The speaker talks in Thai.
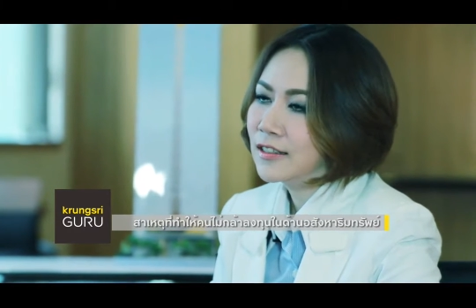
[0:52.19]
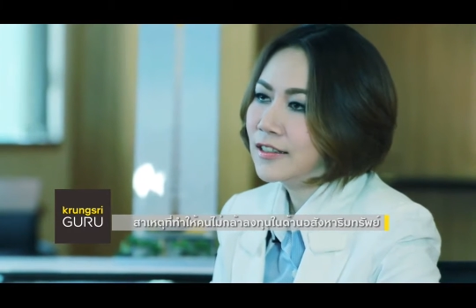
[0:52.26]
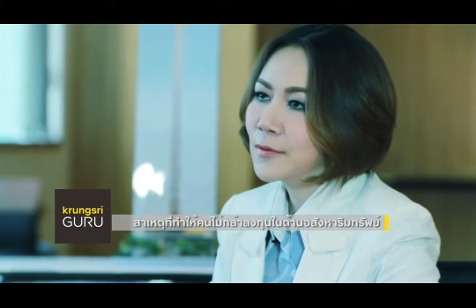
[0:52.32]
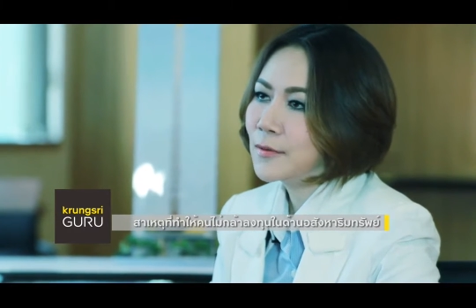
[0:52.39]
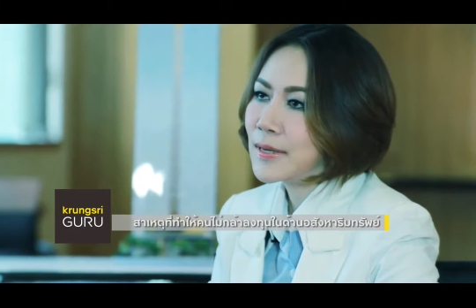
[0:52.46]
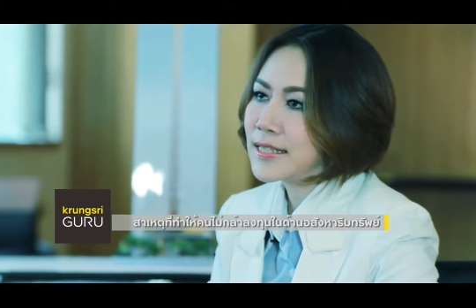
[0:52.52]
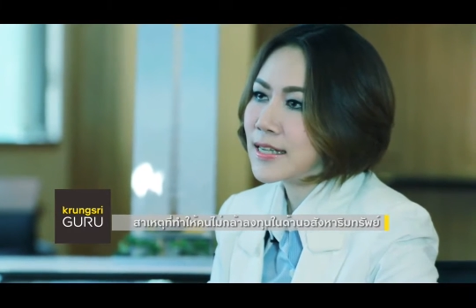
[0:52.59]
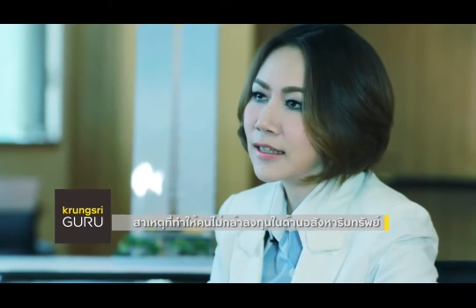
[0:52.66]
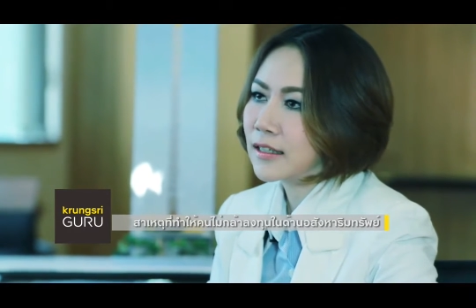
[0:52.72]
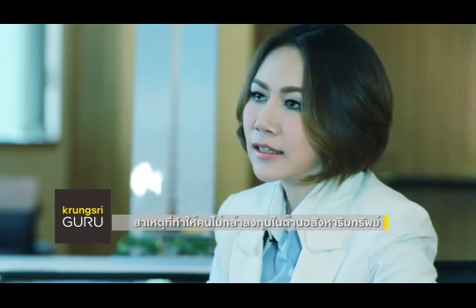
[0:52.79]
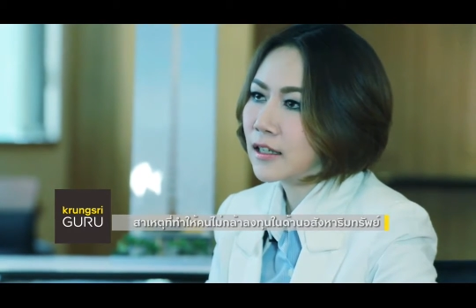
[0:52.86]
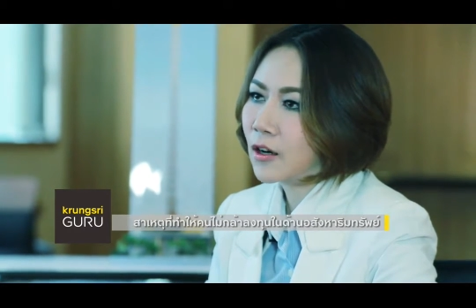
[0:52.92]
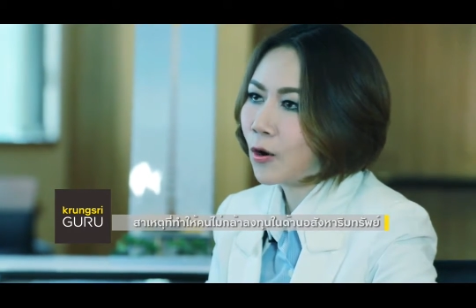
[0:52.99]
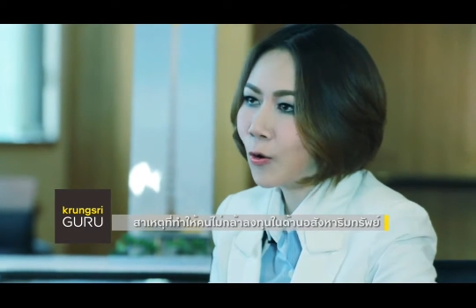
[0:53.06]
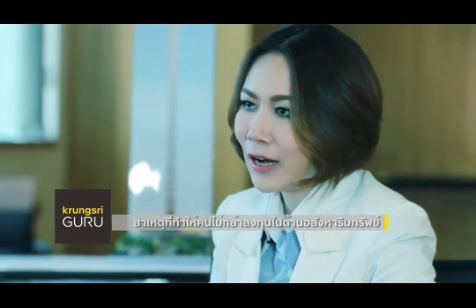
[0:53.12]
เนื่องมาจาก
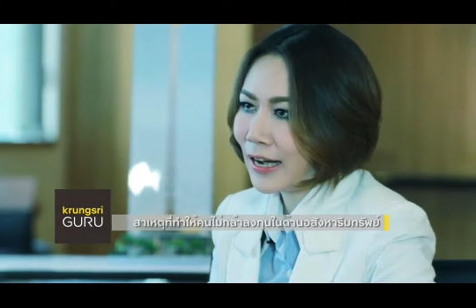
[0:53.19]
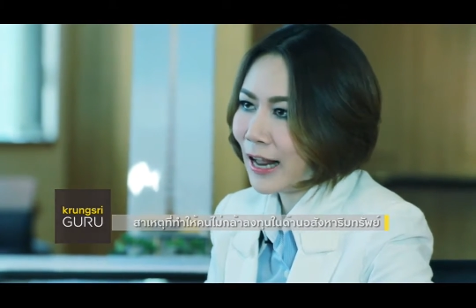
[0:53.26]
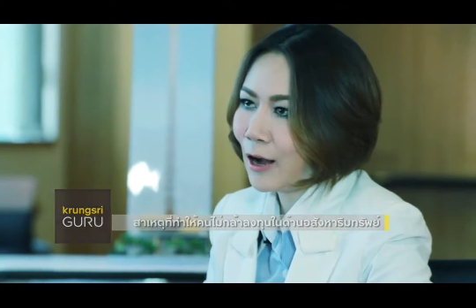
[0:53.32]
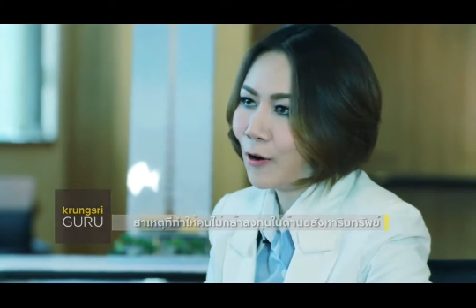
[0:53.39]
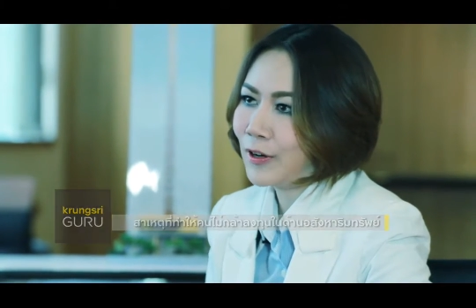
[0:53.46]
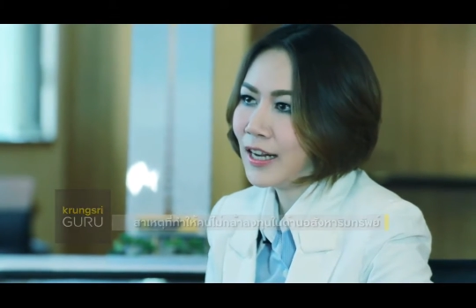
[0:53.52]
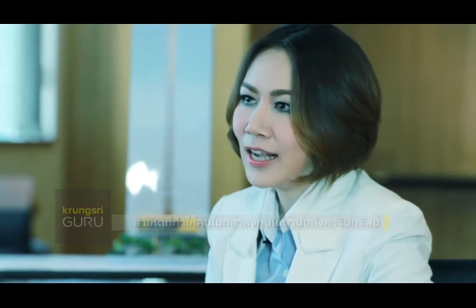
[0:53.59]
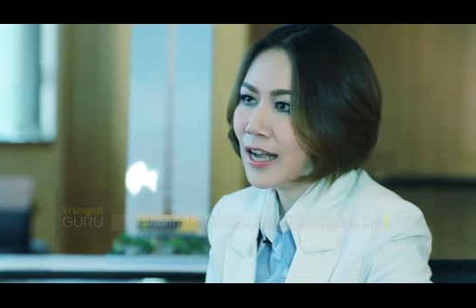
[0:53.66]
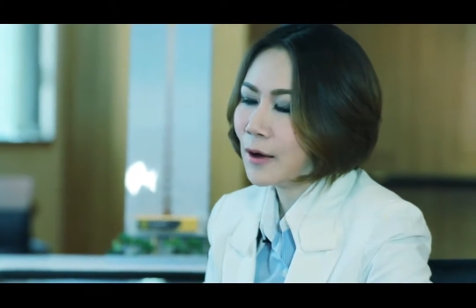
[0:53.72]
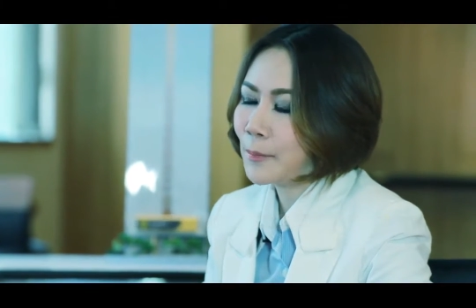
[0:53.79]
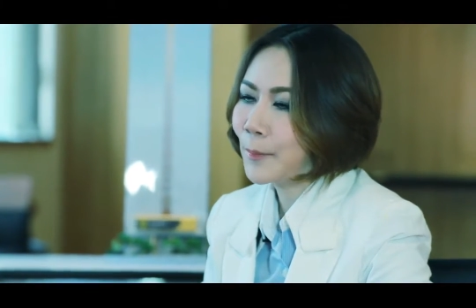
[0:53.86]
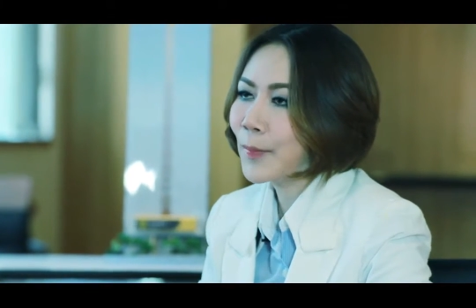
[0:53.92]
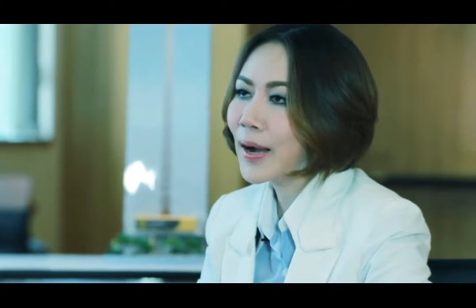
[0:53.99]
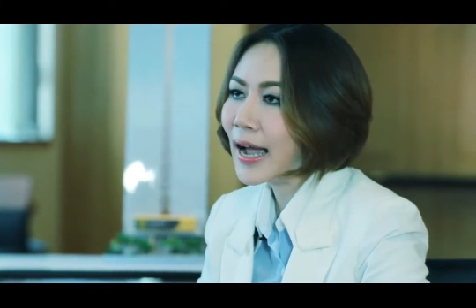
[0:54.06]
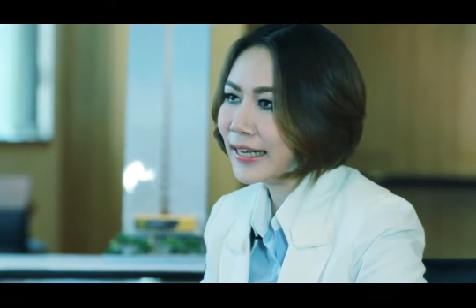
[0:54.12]
คนเราเนี่ยค่ะ
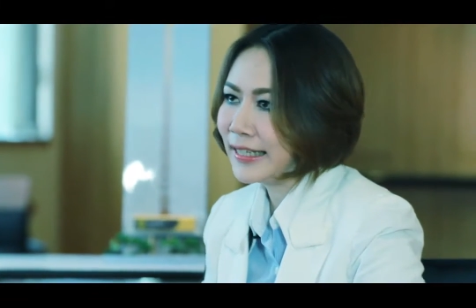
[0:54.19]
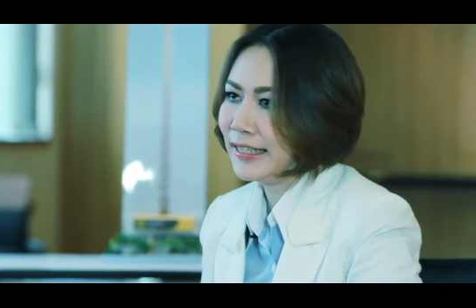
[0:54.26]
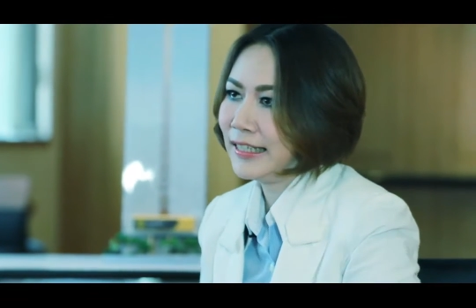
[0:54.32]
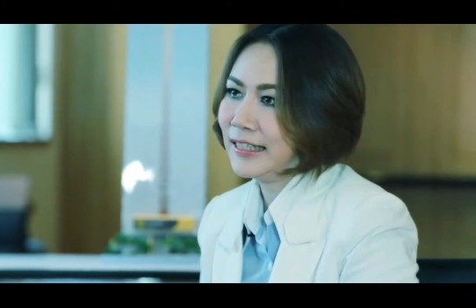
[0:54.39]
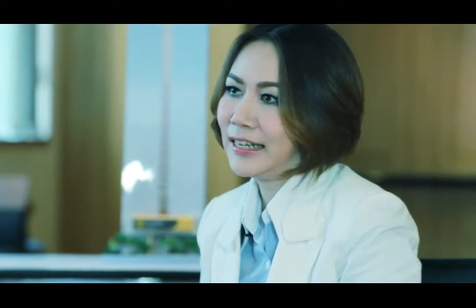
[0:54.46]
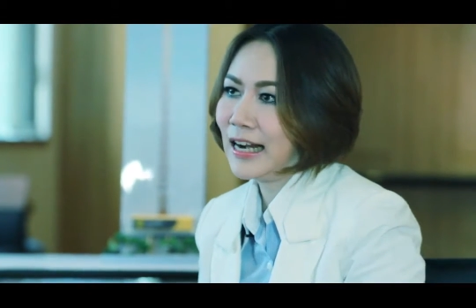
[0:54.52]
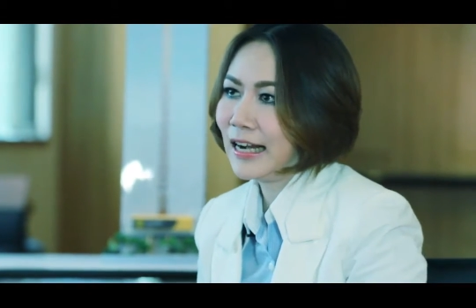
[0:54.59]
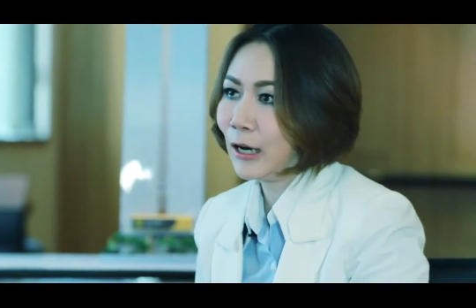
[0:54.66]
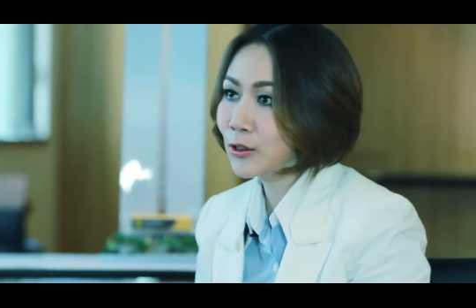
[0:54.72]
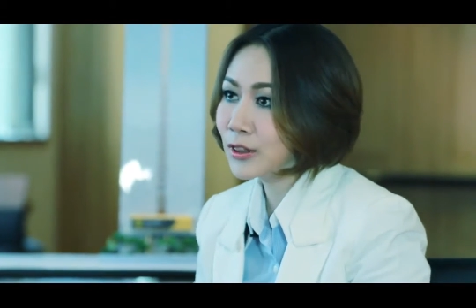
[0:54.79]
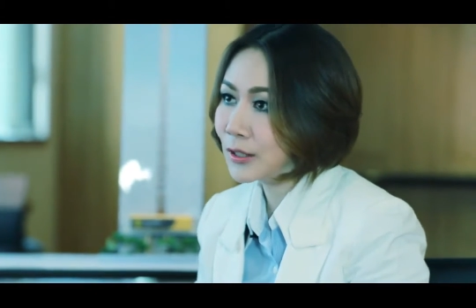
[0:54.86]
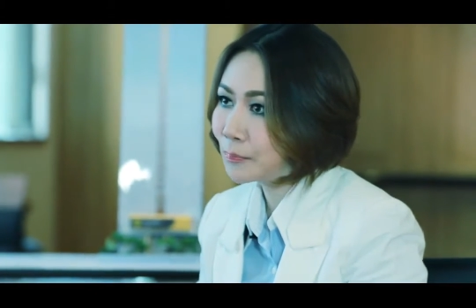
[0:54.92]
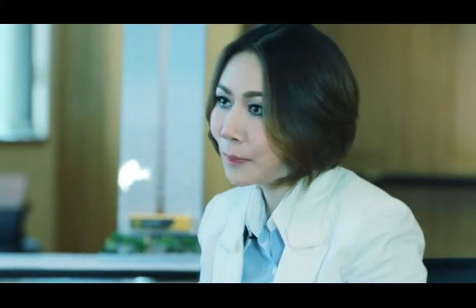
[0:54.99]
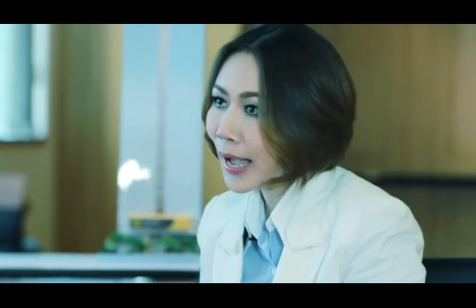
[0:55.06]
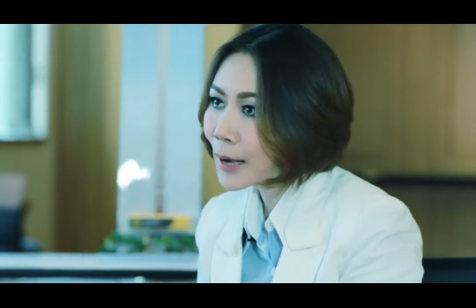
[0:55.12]
เมื่ออดีตเนี่ยเรา
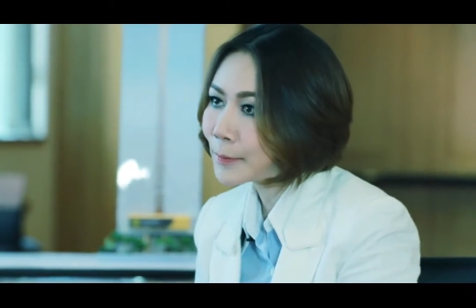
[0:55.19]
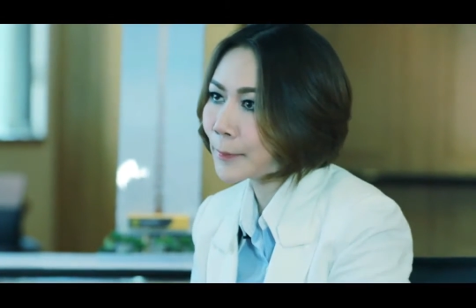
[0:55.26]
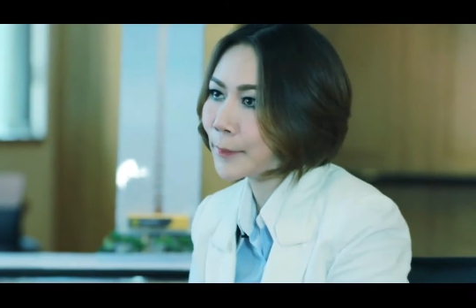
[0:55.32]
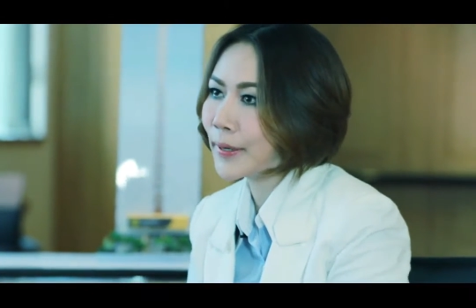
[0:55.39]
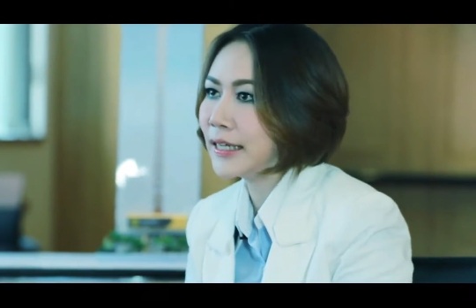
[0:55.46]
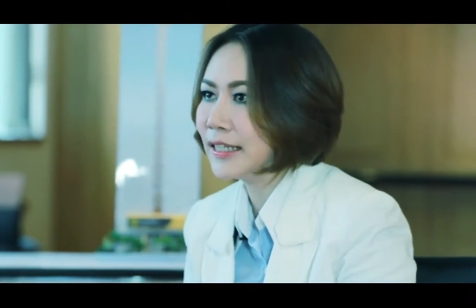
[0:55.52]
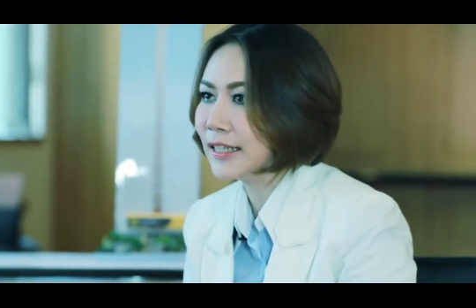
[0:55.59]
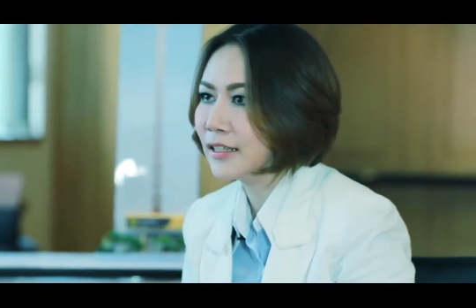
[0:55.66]
ติดภาพกับอดีต